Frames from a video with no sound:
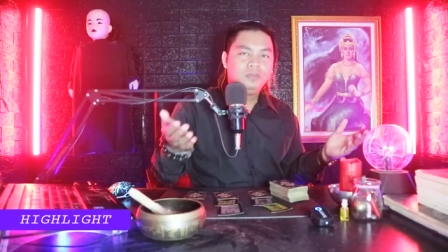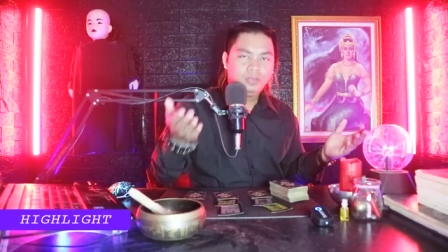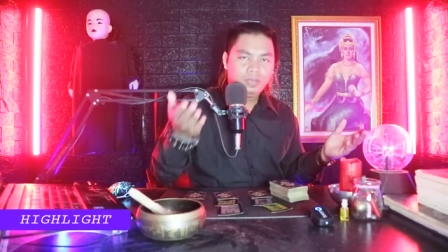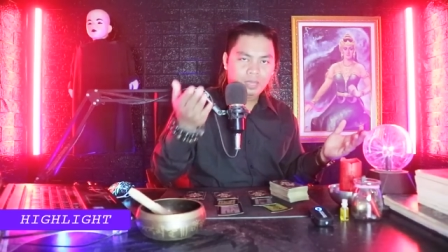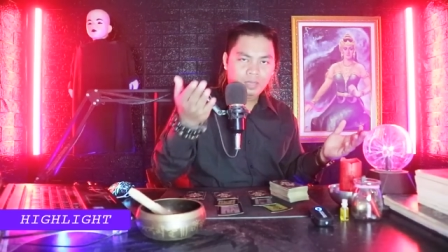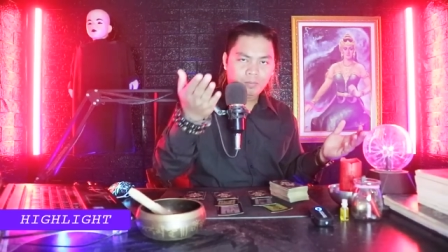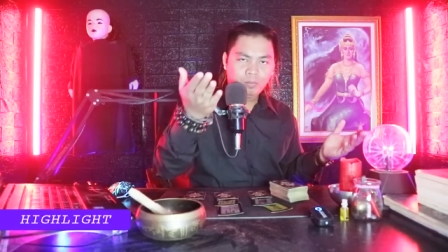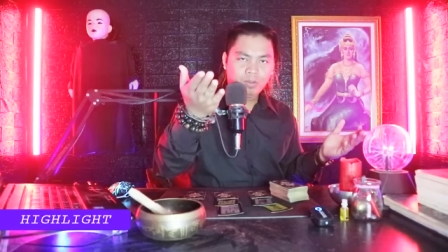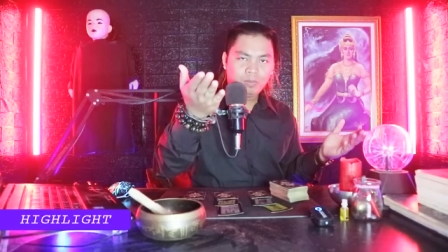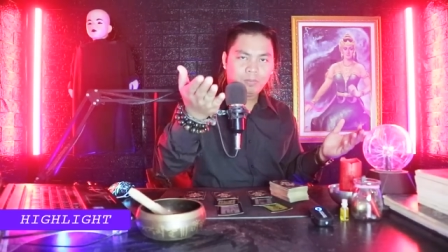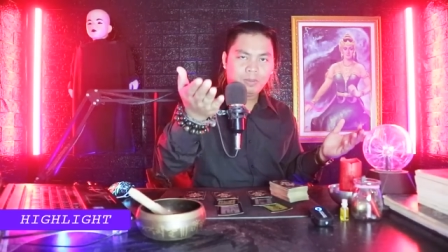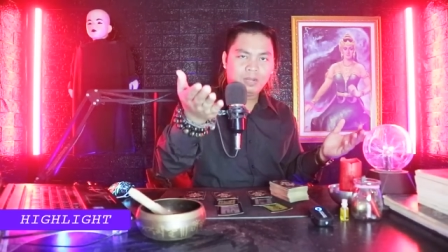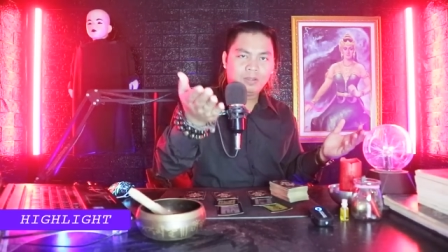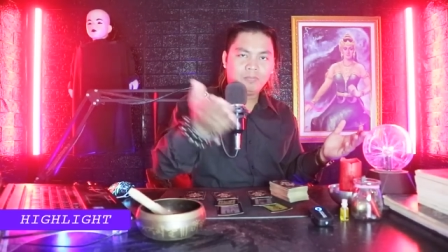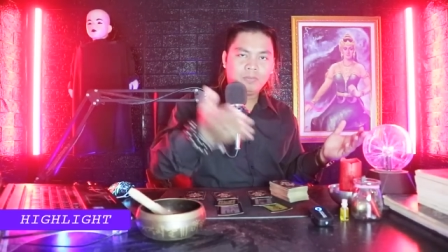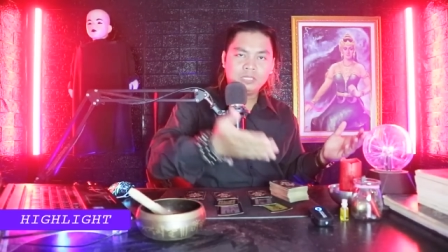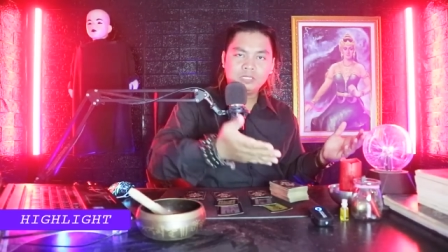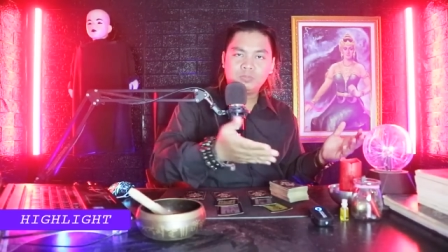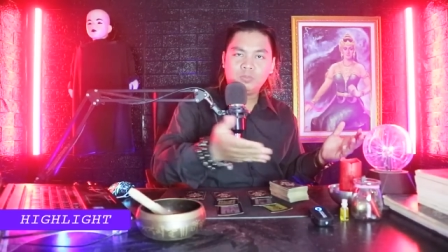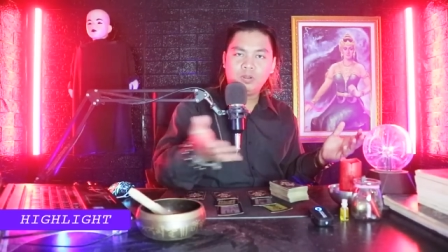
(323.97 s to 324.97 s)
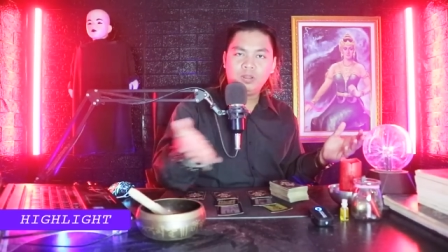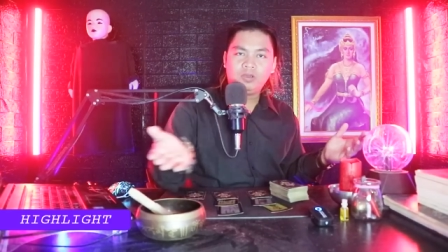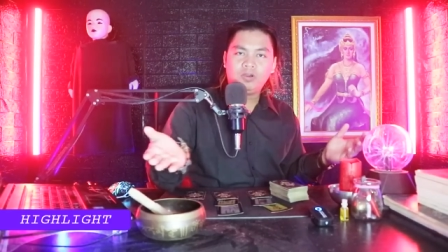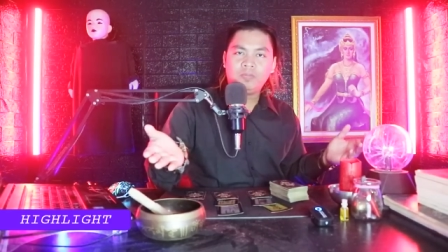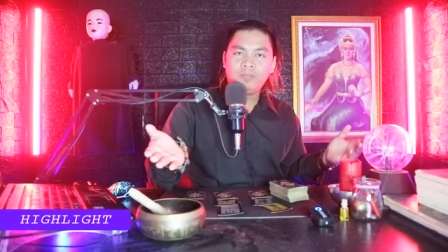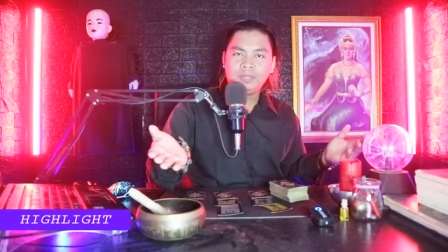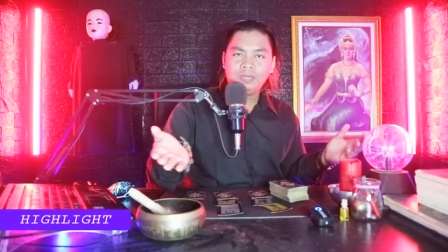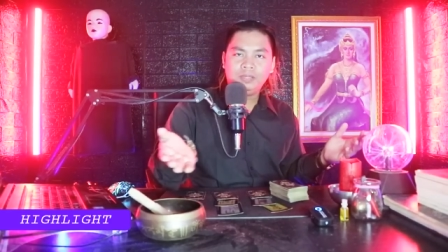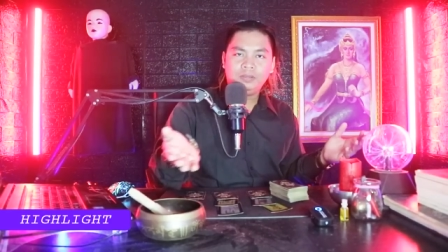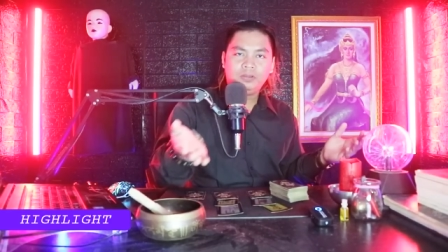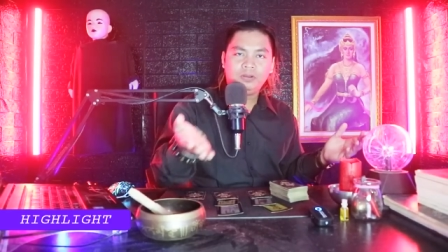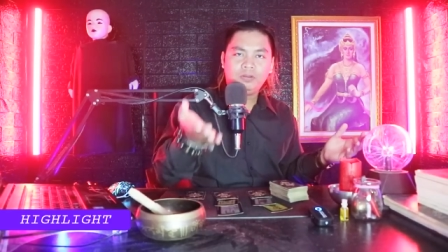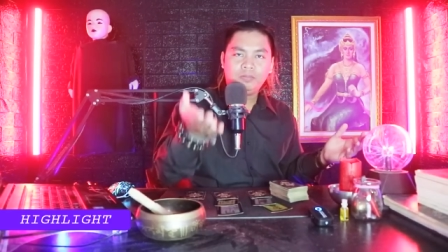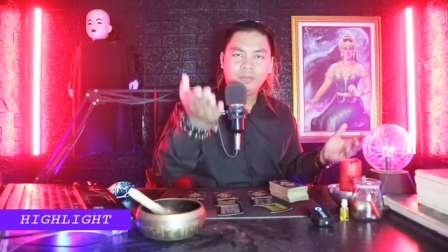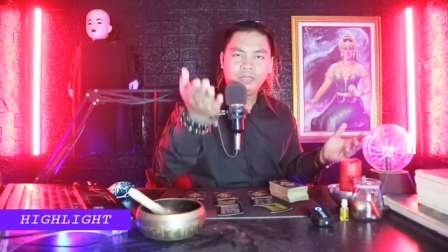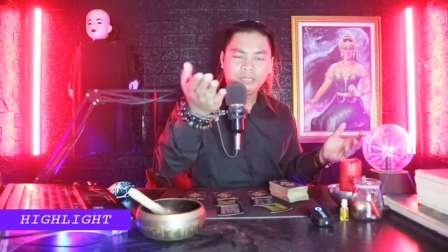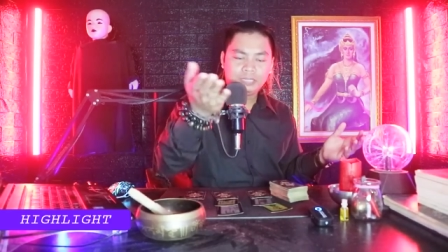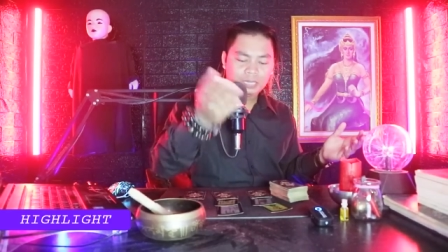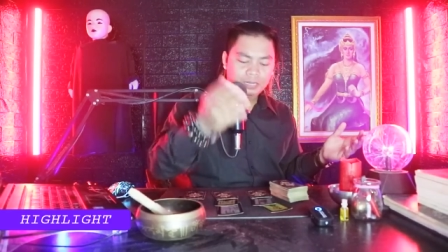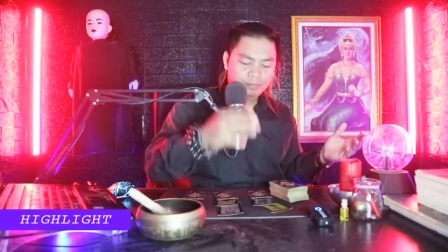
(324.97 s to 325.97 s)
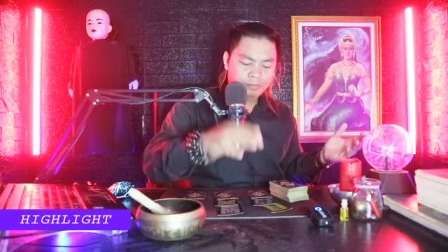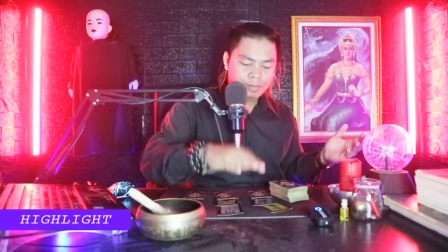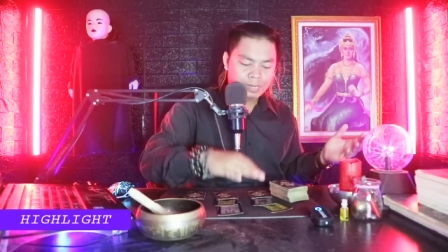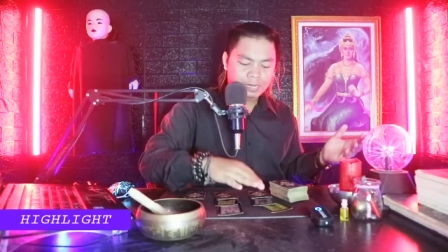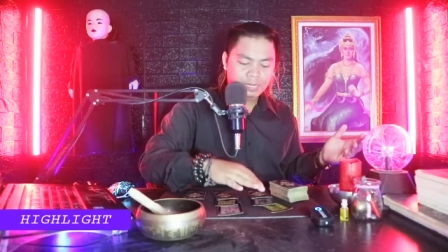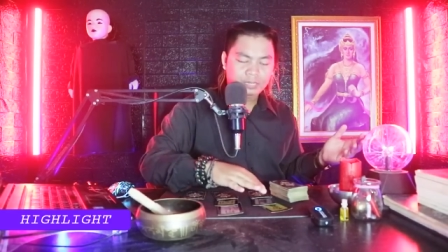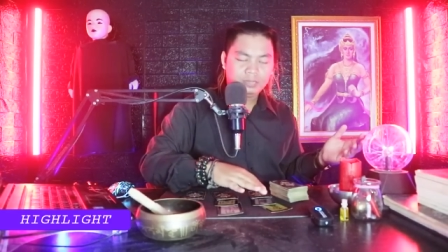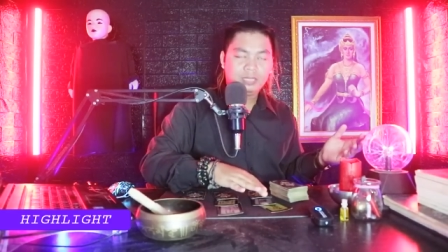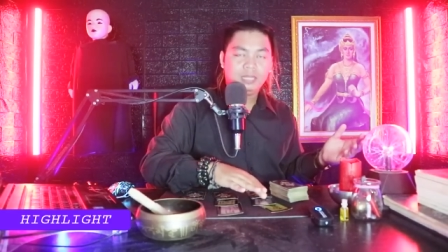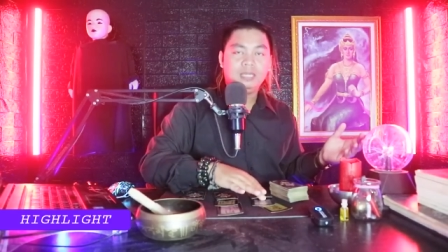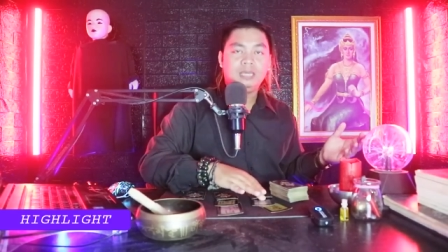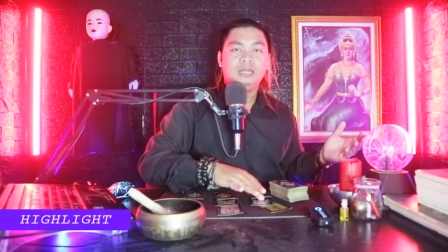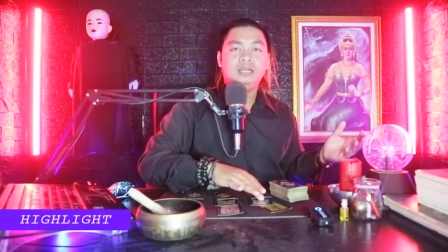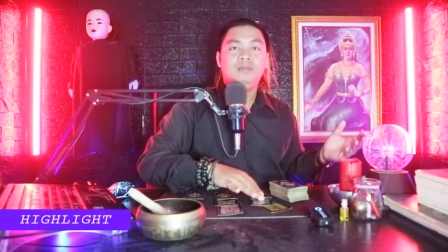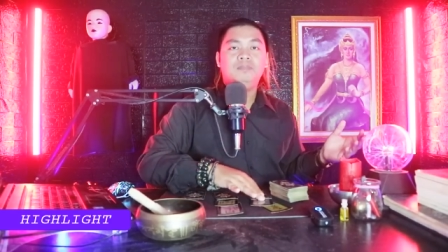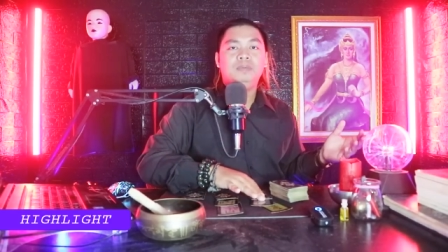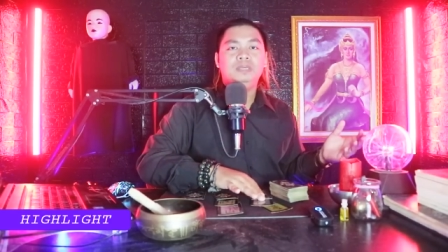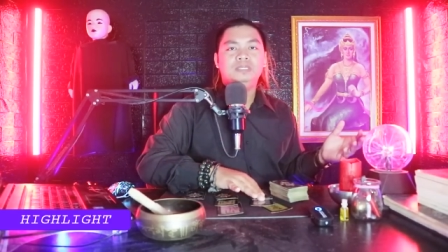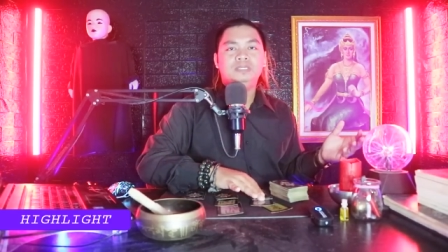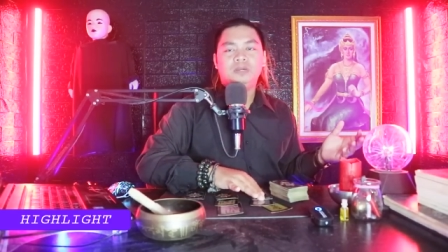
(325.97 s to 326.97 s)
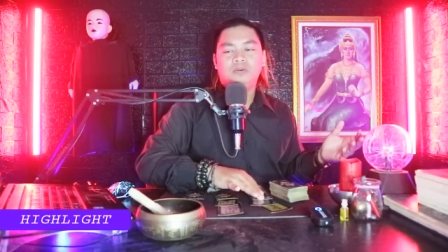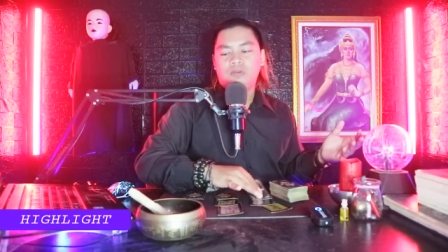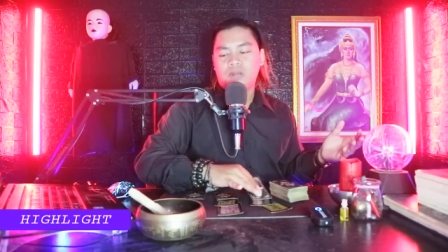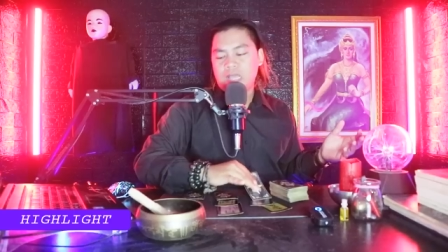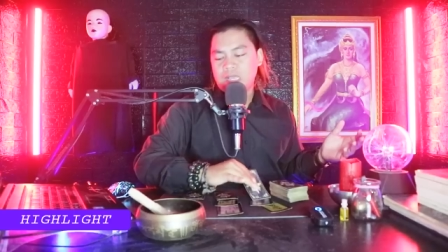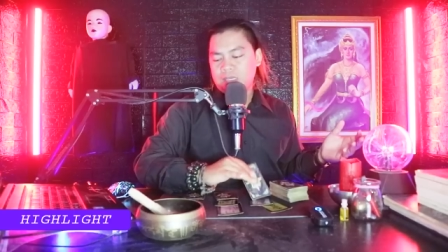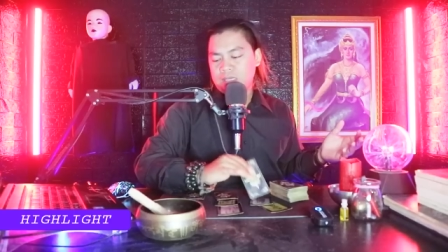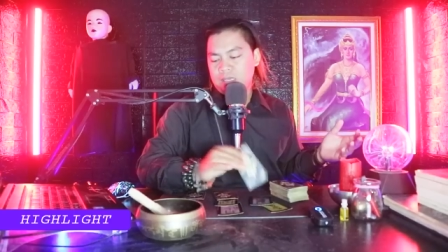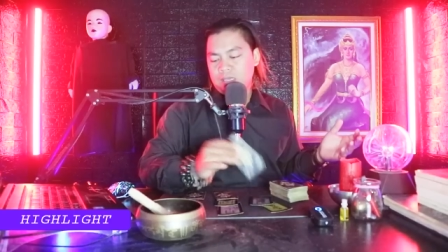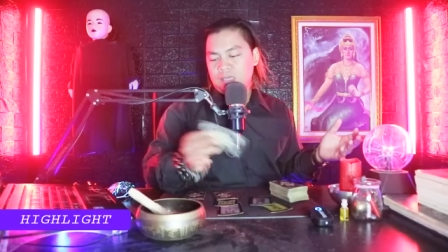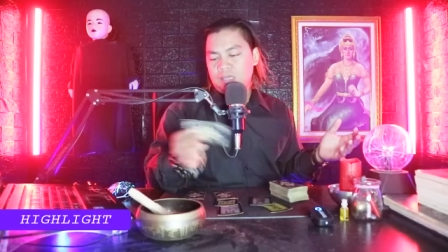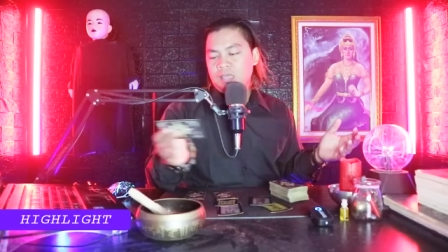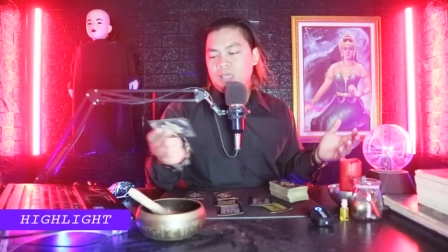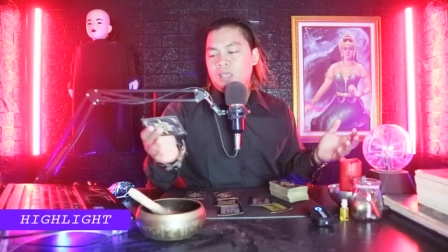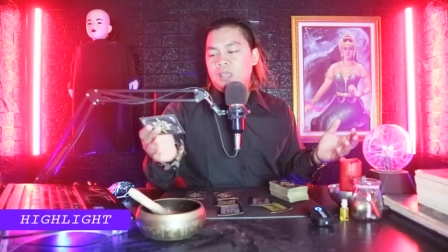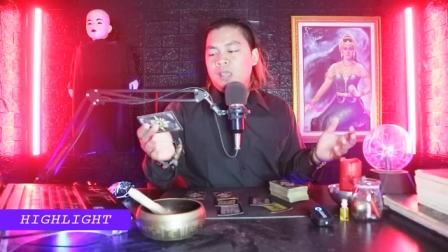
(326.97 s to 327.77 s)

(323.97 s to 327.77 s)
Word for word: ya buat para fans boleh komen di kolom komentar mari kita lihat lebih jauh lagi